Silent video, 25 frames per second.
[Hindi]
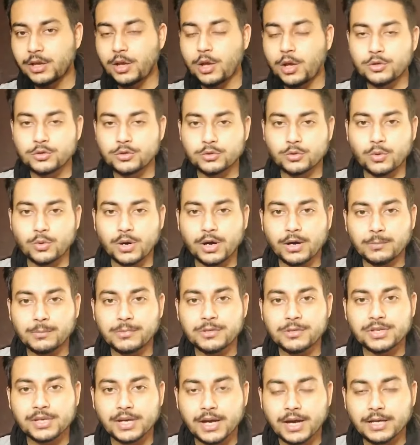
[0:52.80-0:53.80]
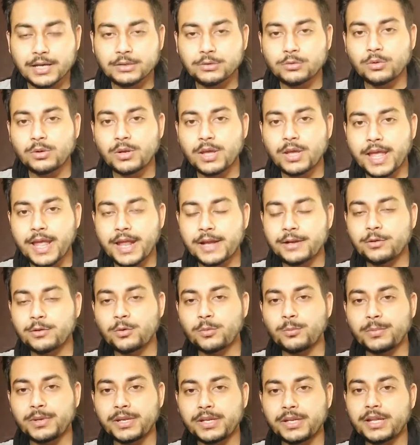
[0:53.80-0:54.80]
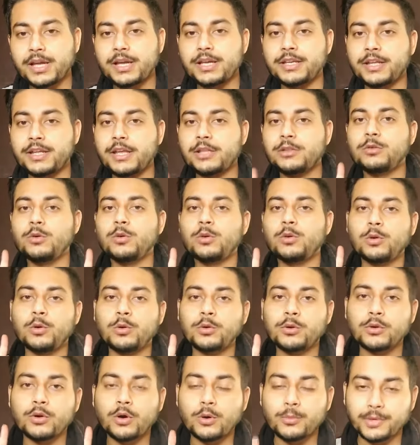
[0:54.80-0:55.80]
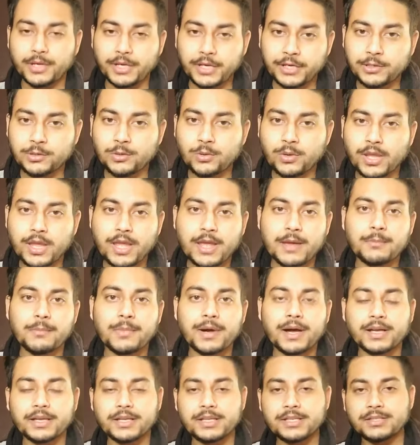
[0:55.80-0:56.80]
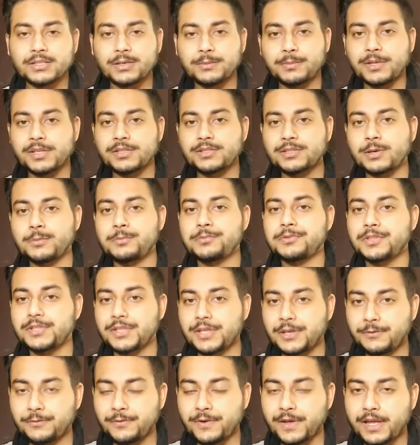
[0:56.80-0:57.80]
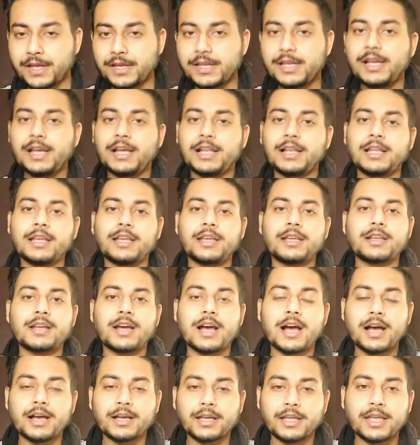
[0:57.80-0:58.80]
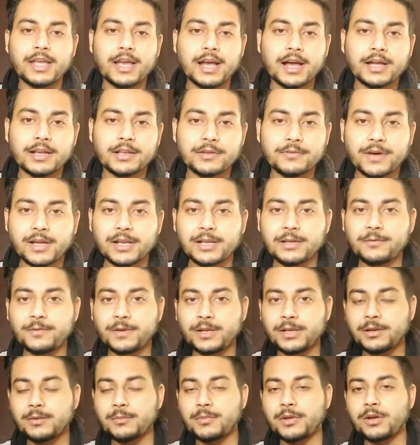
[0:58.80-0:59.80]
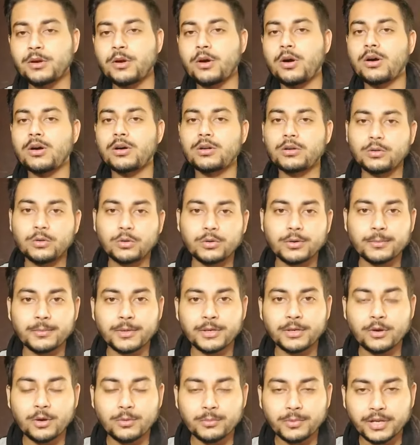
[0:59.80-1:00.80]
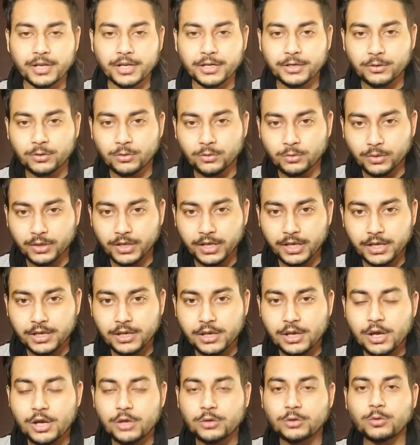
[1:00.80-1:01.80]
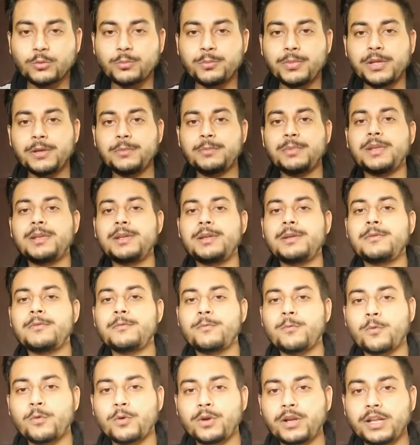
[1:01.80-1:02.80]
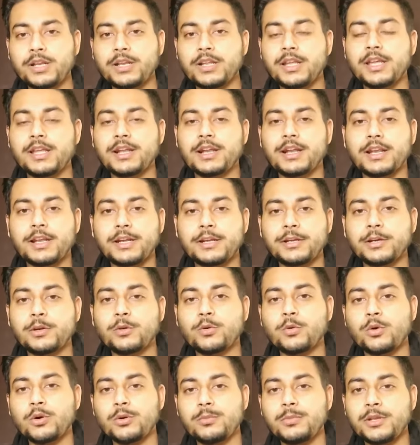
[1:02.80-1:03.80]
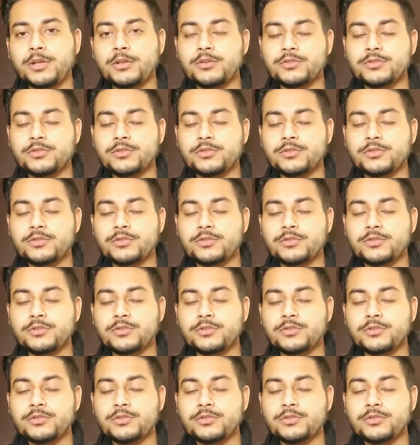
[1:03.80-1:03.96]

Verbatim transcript: सो so, अब शार्दुल एंड रुबीना ये दो लोग नॉमिनेट हुए हैं बाकी सब के सब सेफ हैं लेकिन आगे आने वाले वीक में और लोग भी नॉमिनेट होंगे तो बीबी फोर्टीन के रिलेटेड कोई भी न्यूज़